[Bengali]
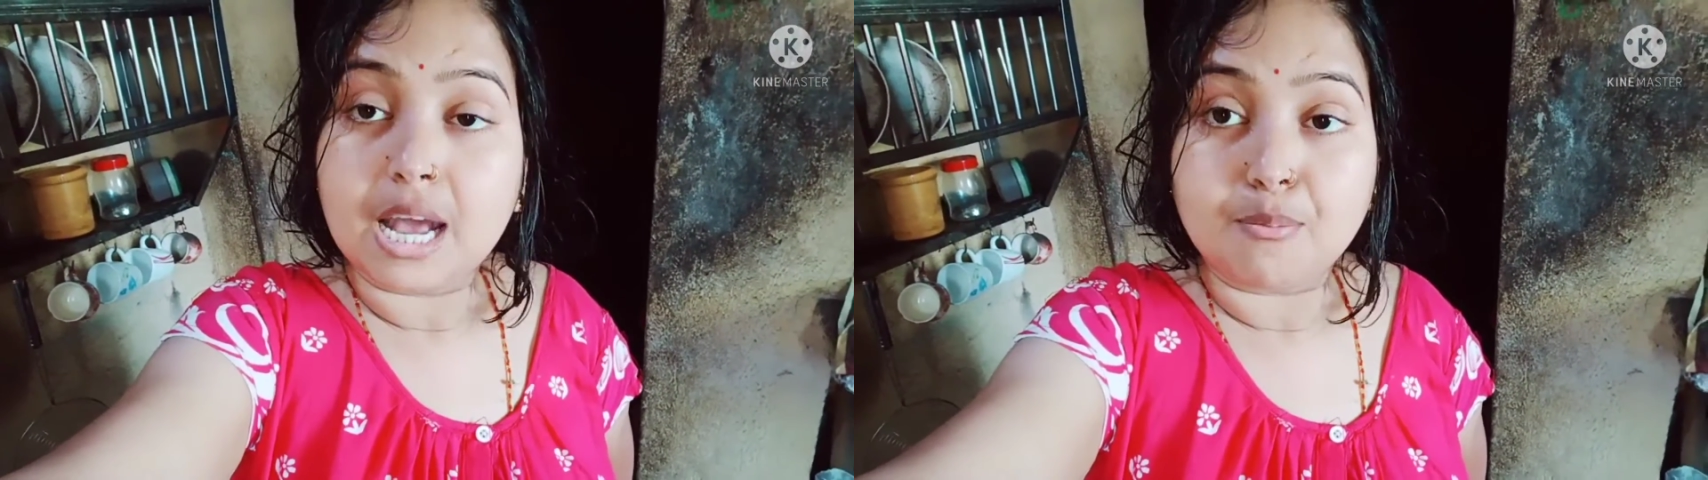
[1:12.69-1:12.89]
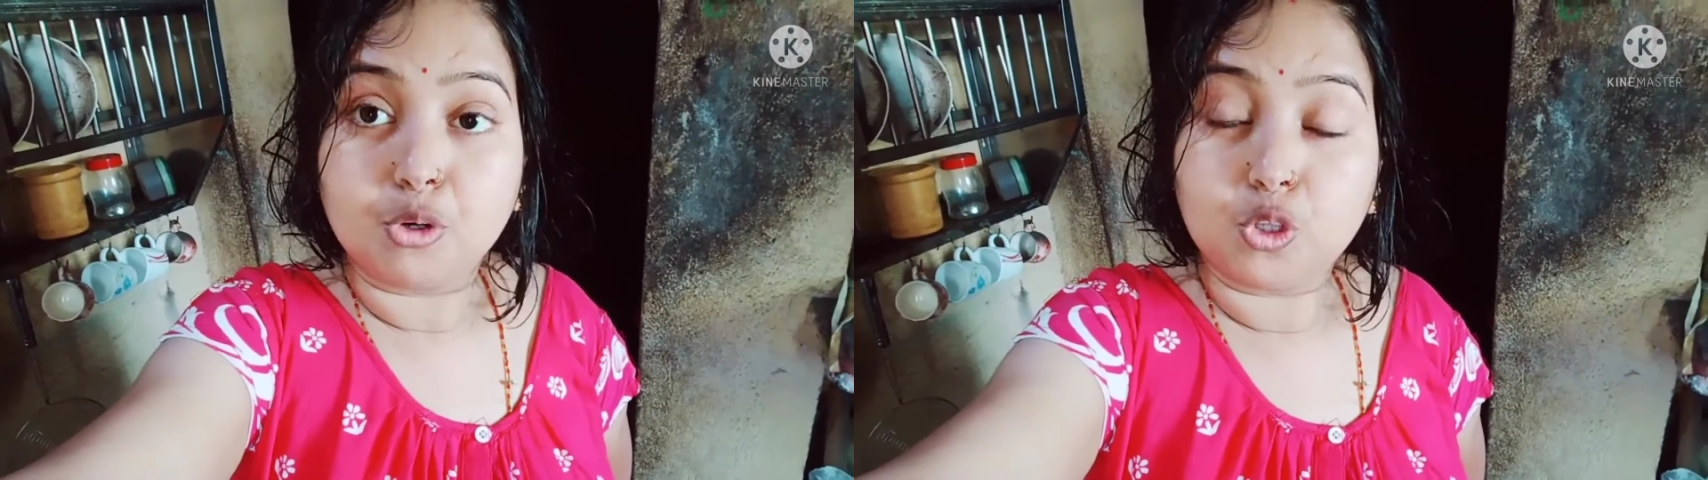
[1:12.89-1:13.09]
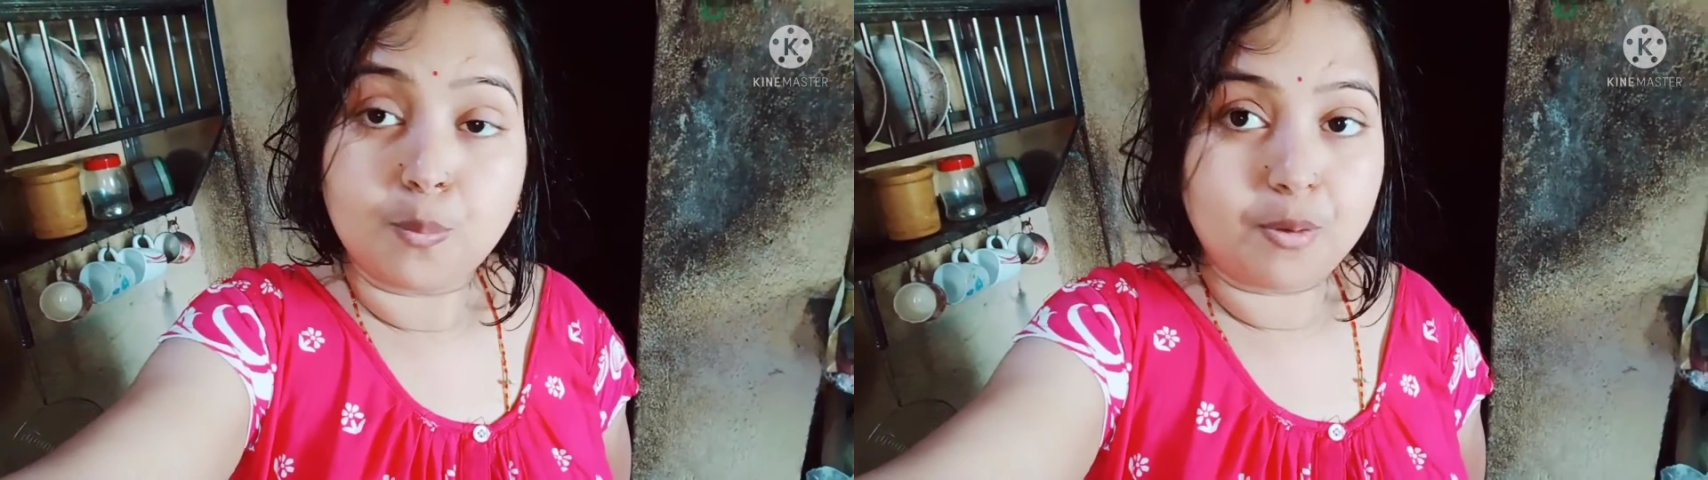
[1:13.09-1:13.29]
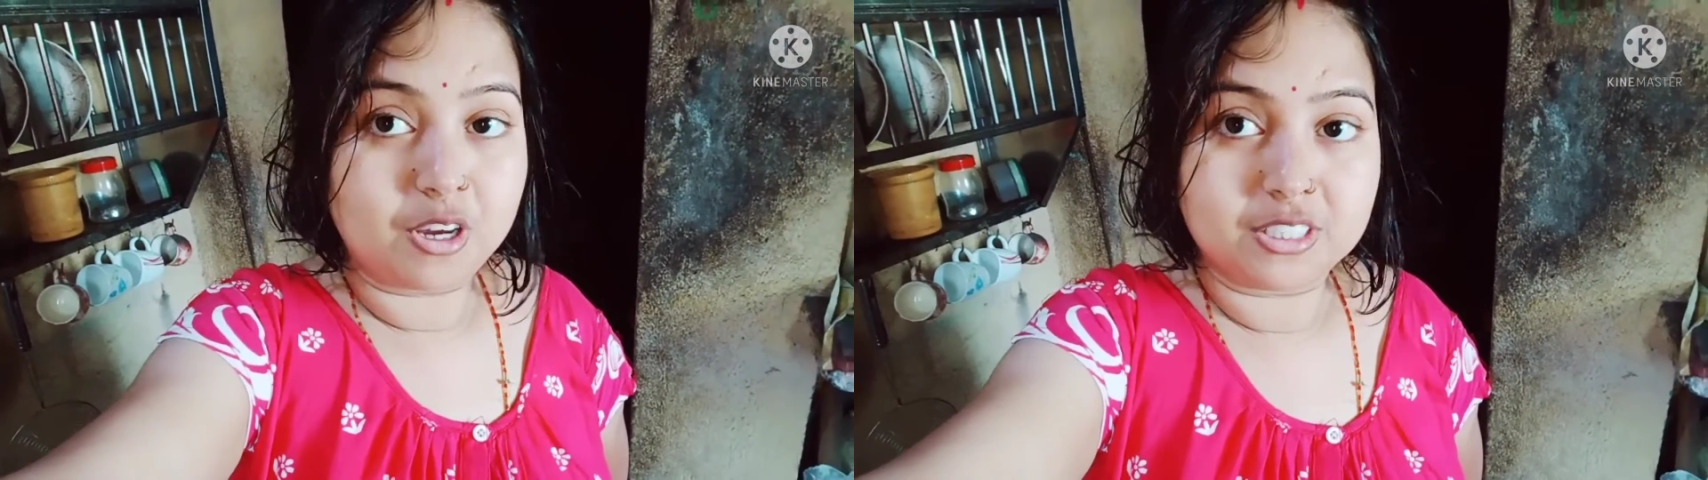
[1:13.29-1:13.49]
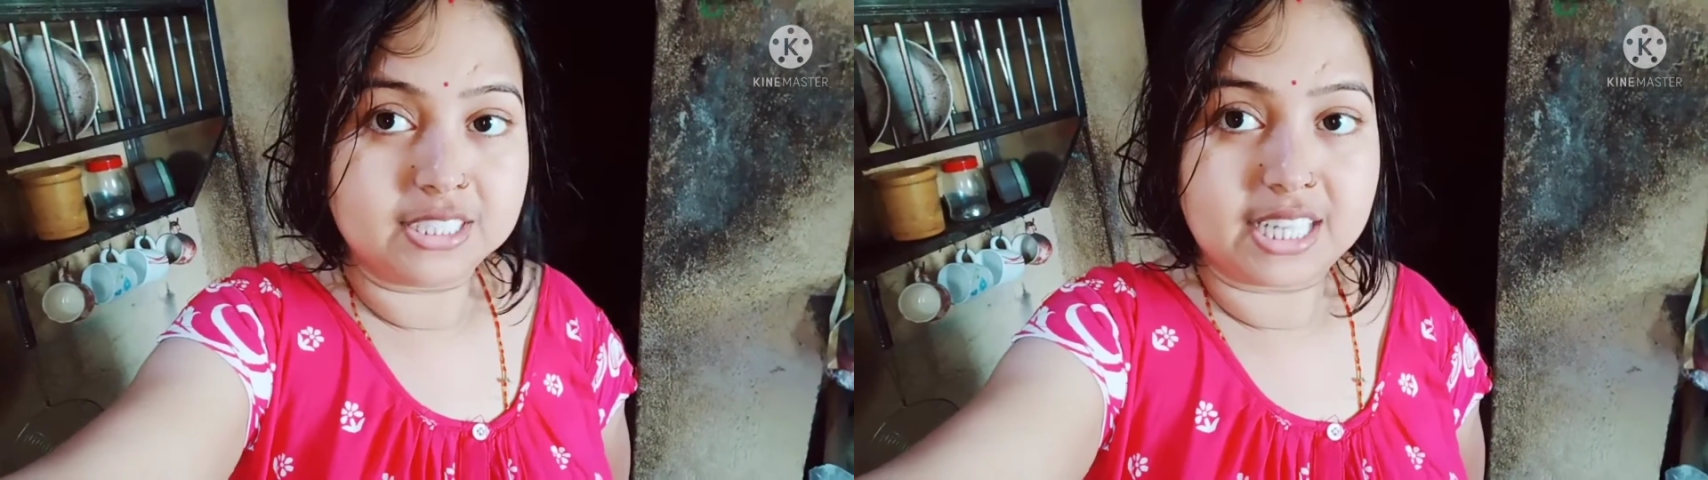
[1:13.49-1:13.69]
প্রথম
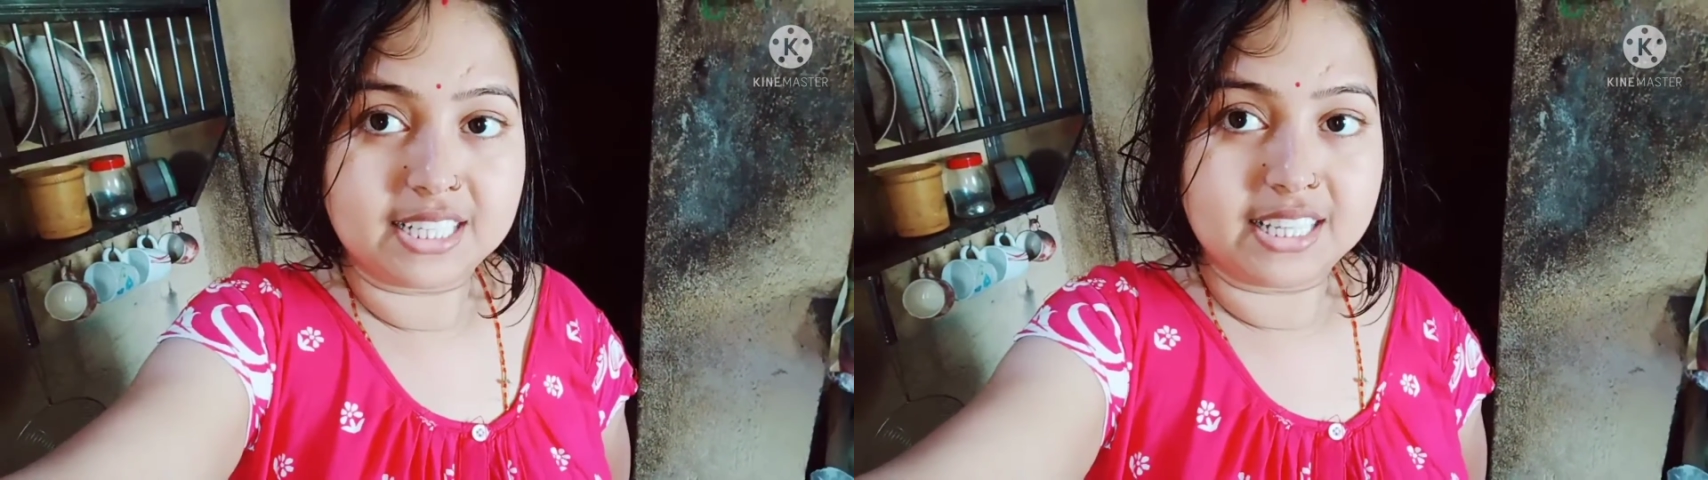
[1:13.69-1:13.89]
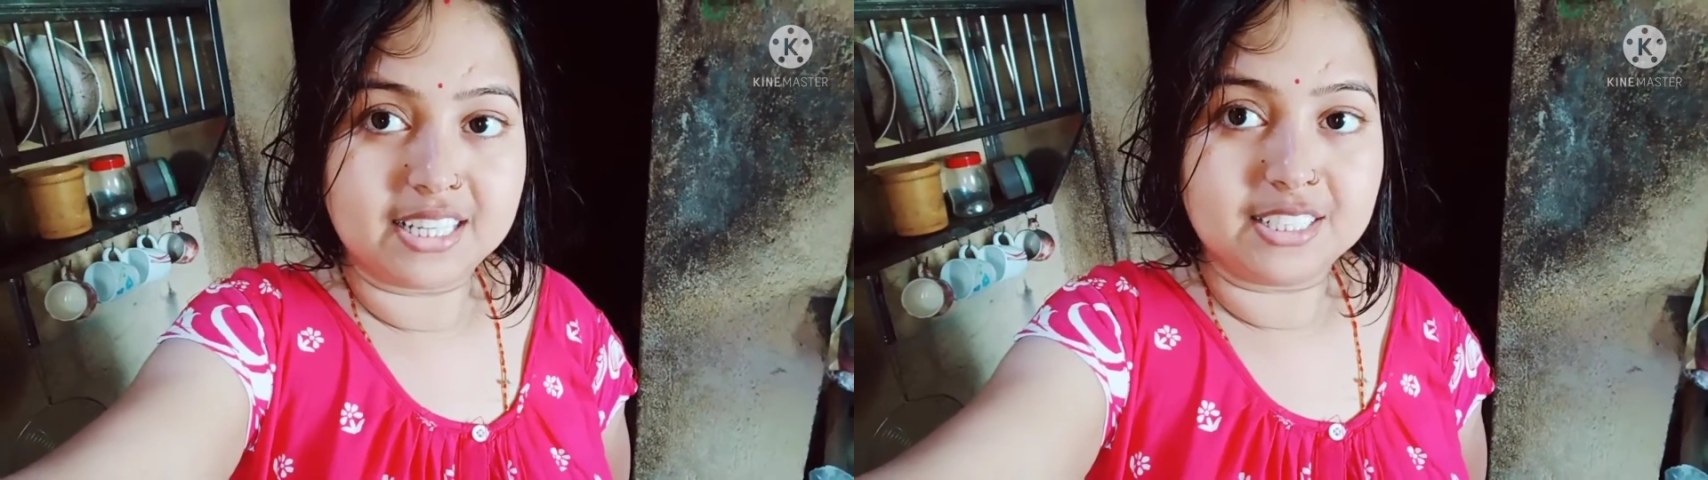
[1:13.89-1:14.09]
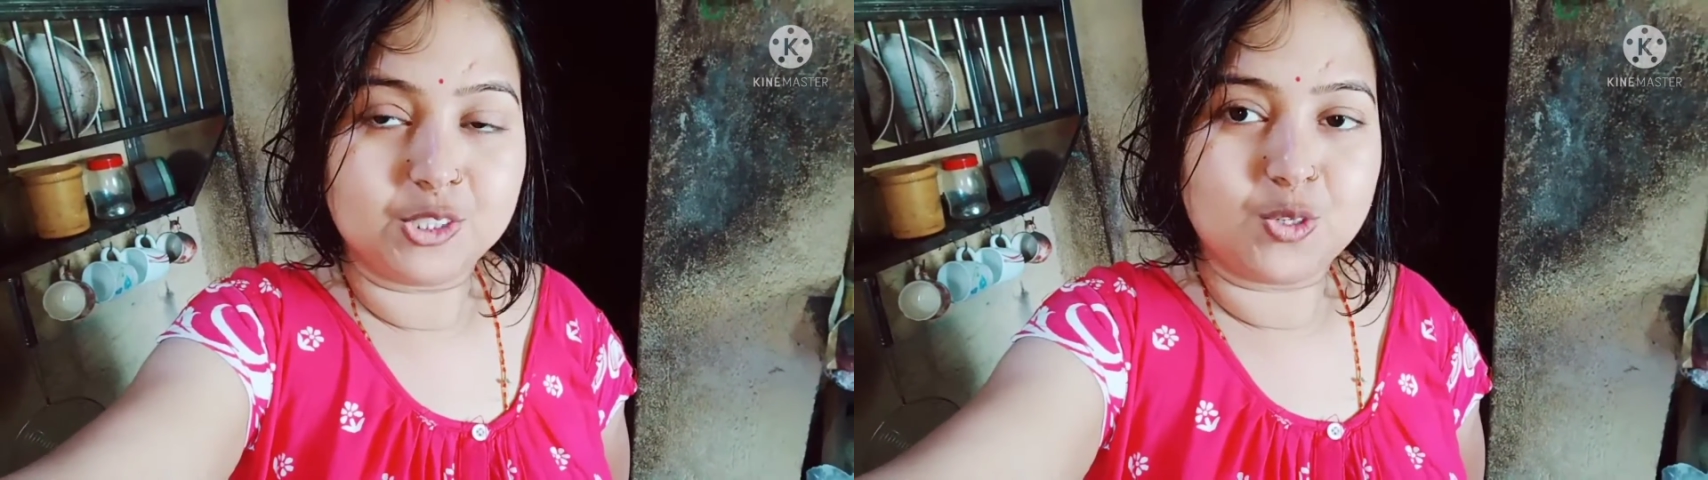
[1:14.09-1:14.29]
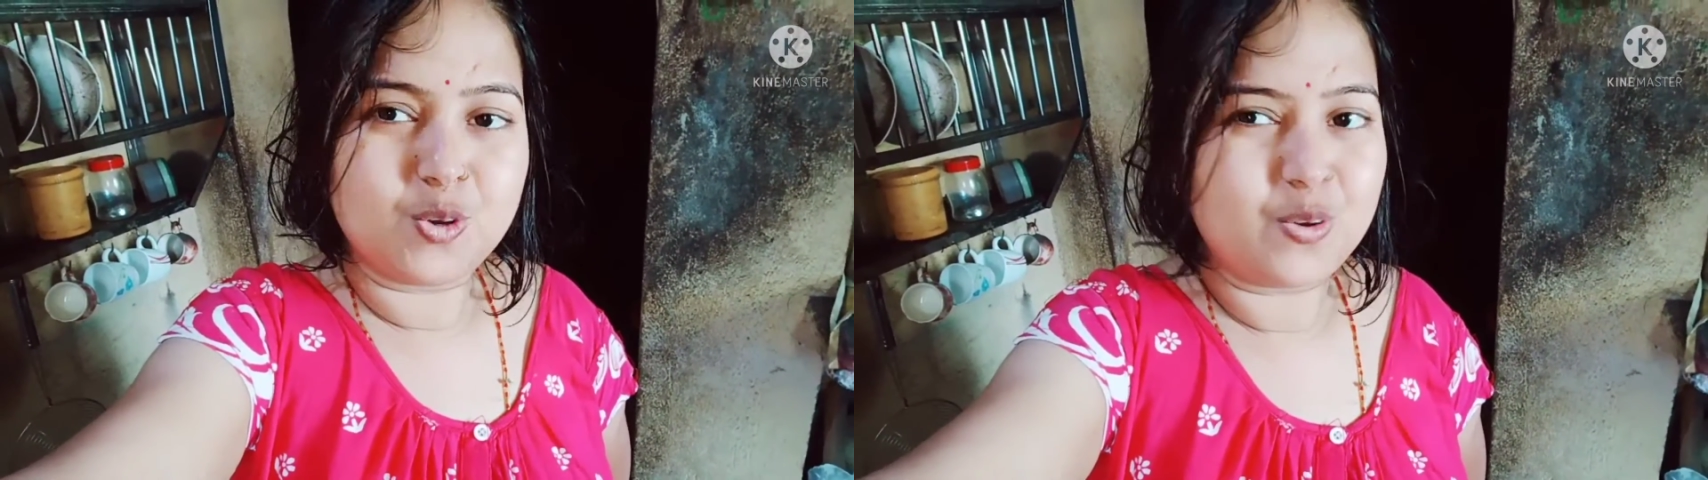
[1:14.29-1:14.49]
ব্লগটা যারা দেখেছো